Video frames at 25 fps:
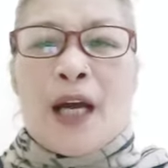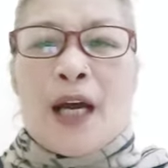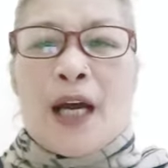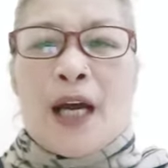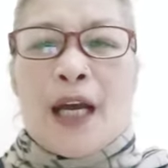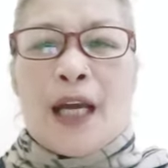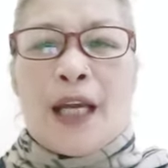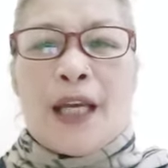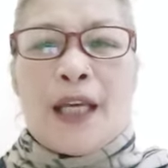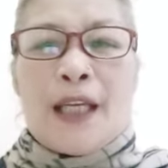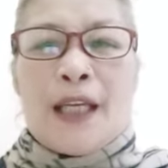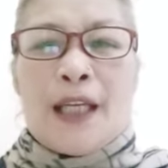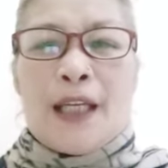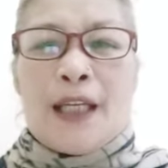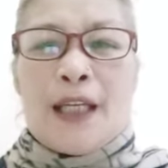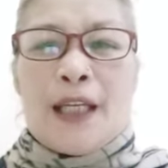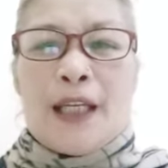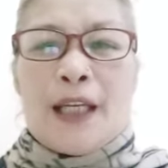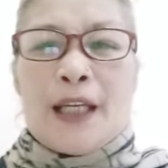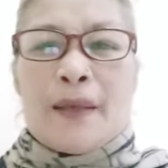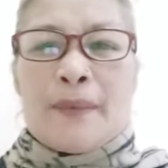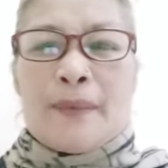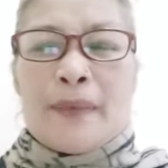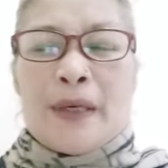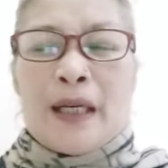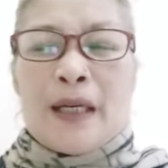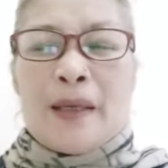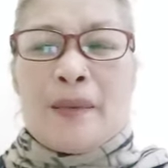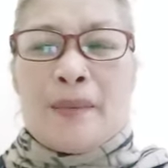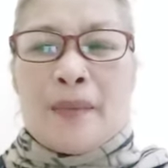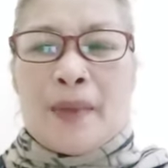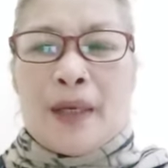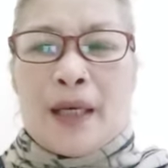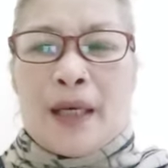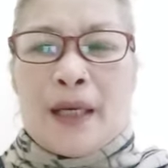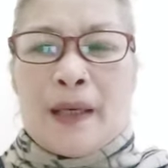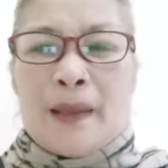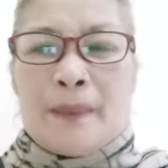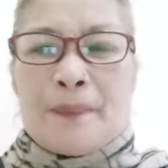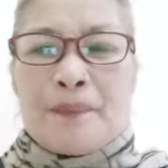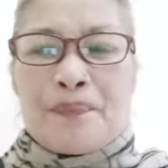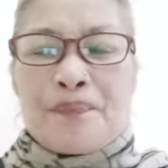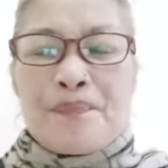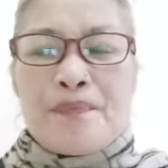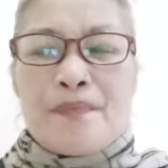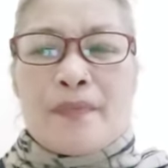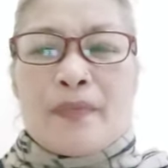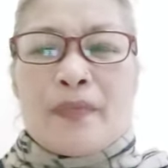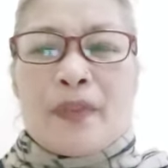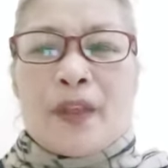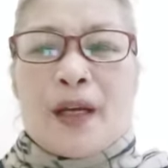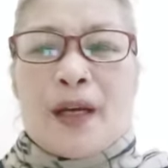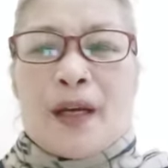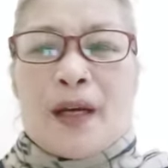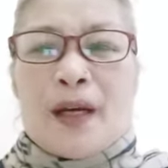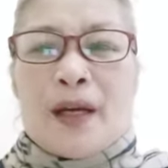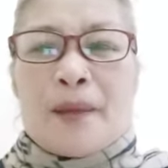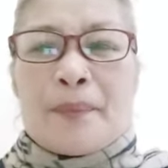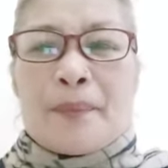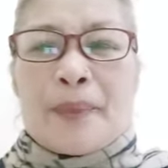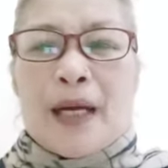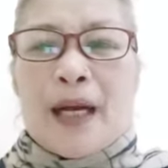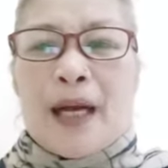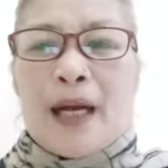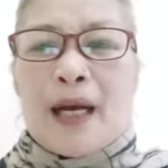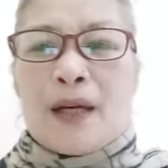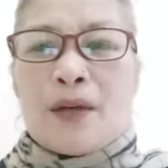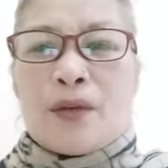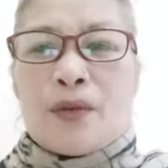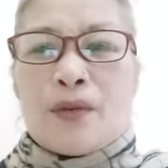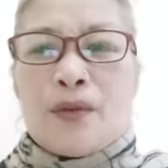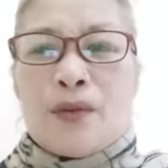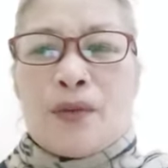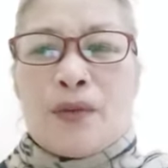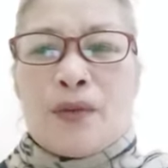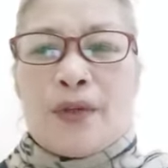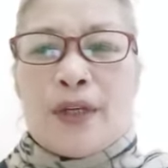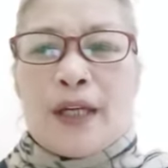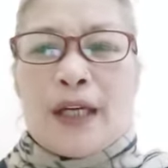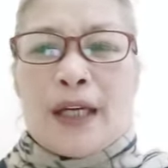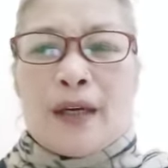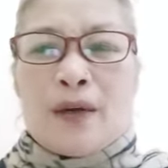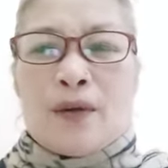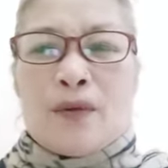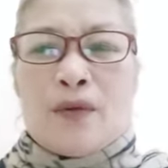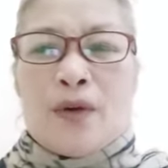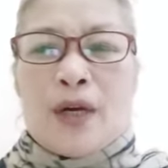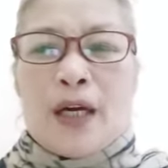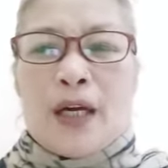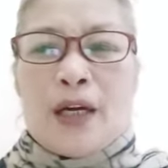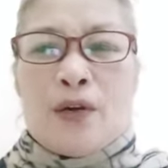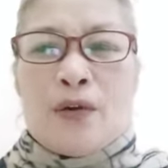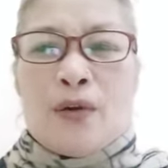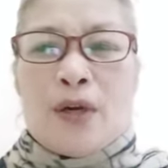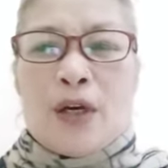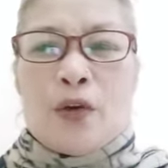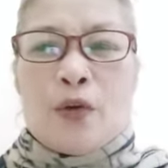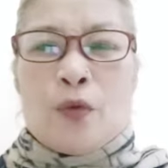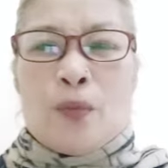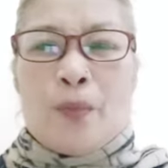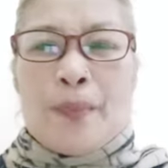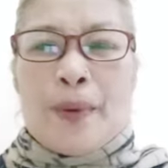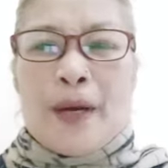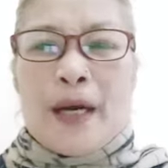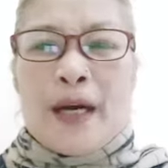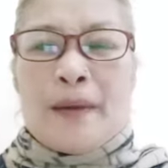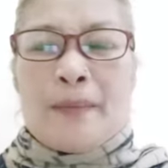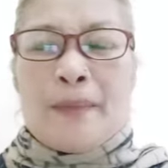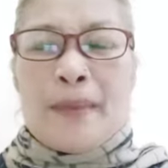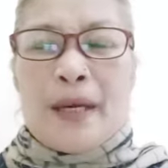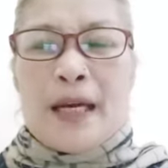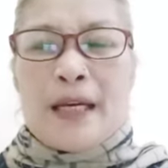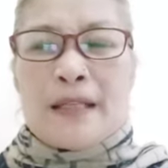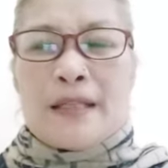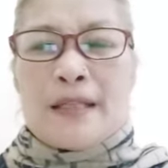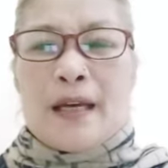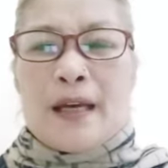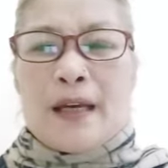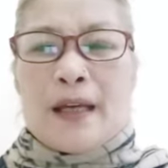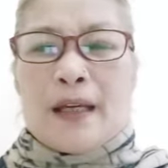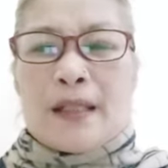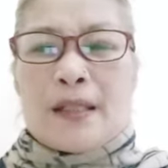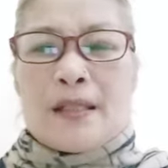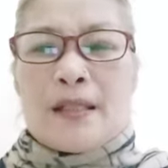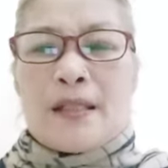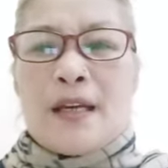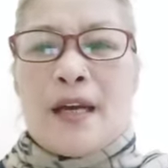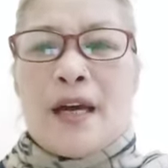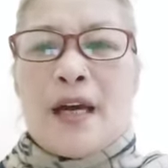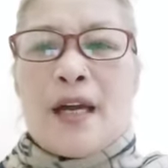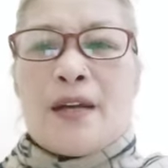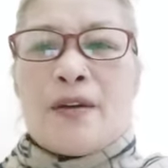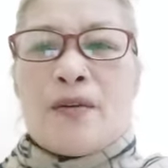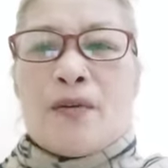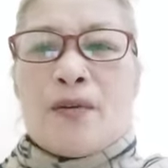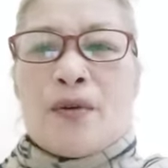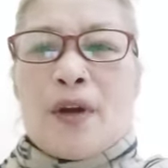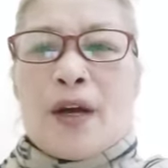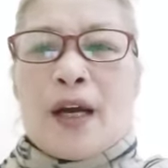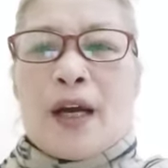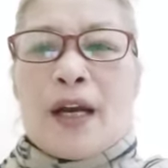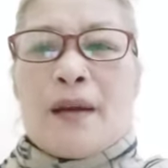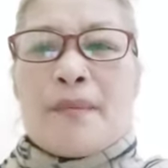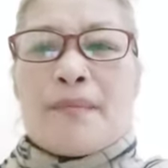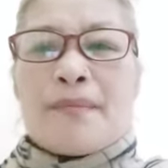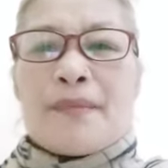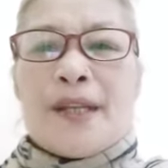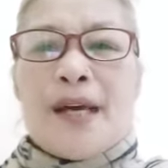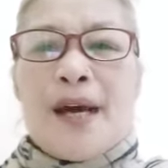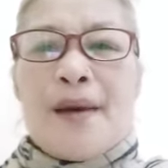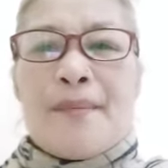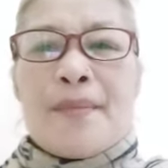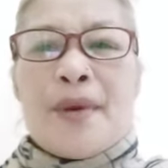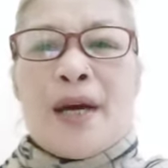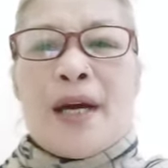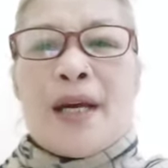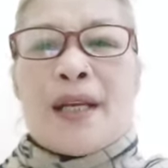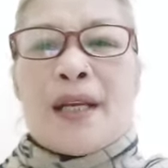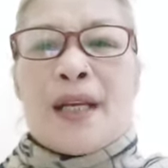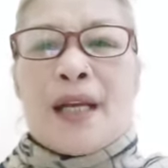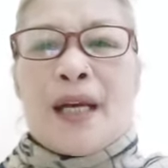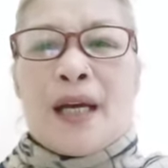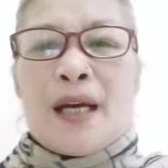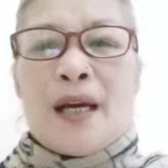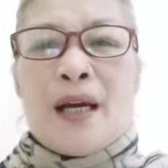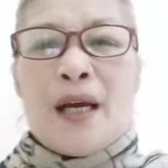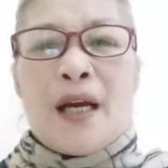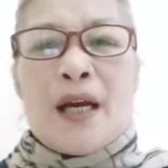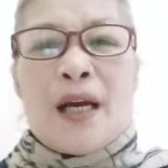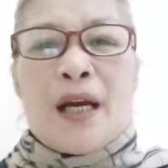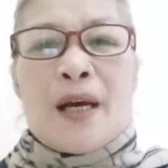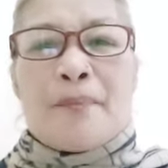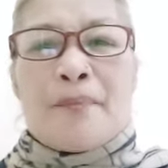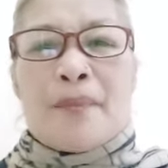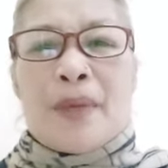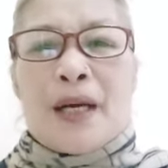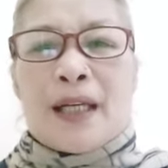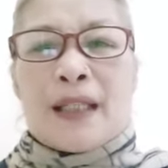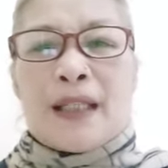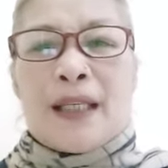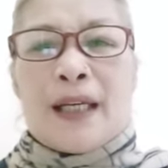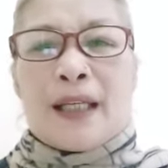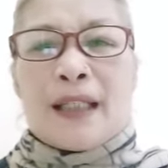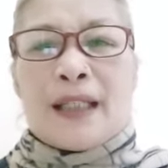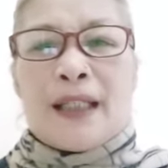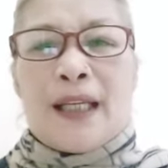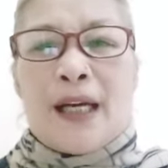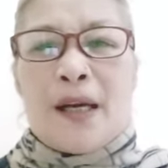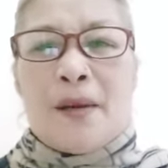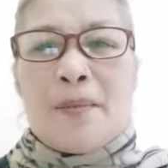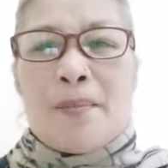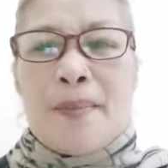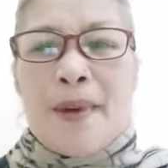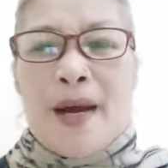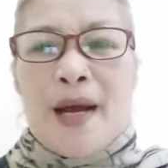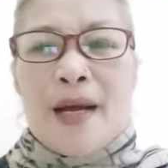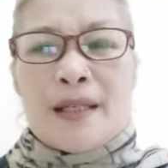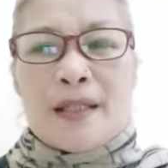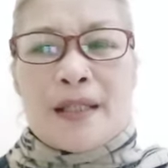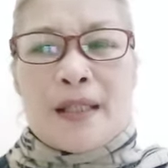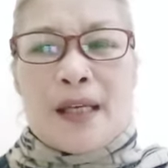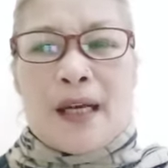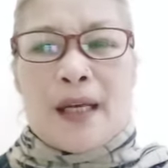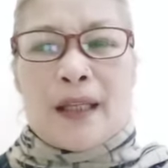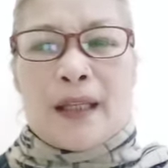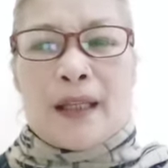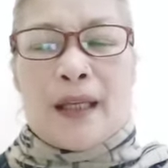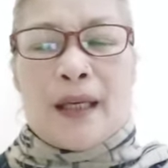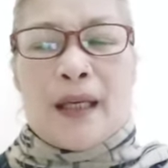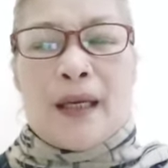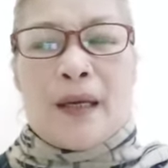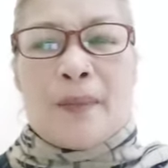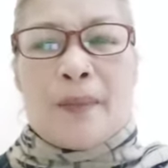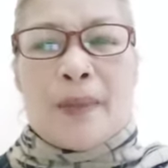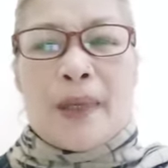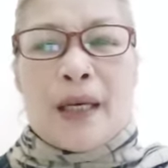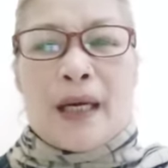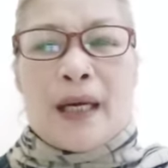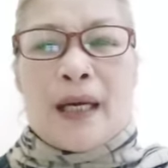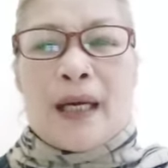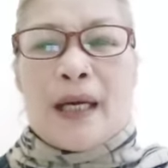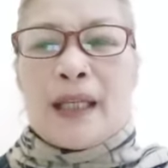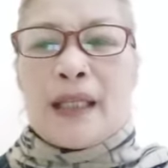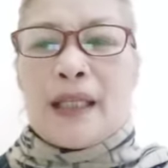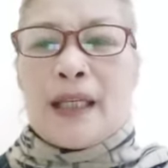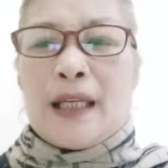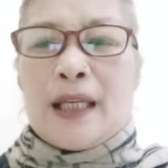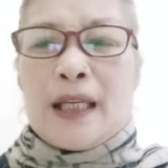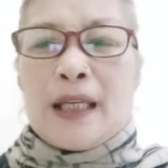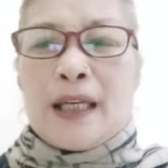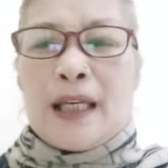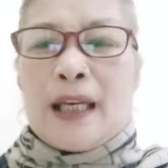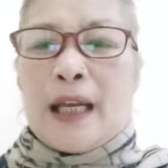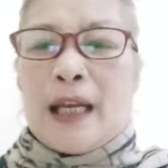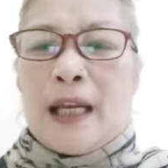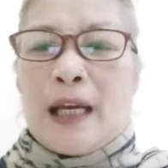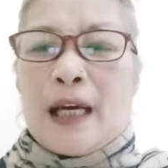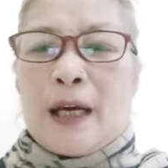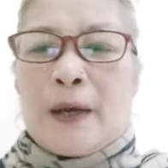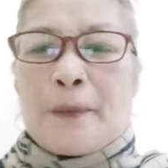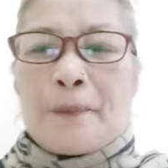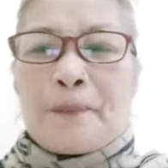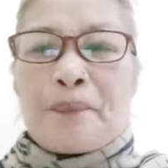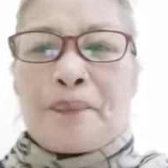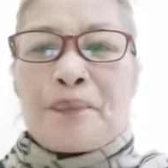ay hindi naman ma, uh, magkaroon ng kung ano-ano pang mga sakit dyan or karamdaman na magdagdag pa sa ating mga dinadala.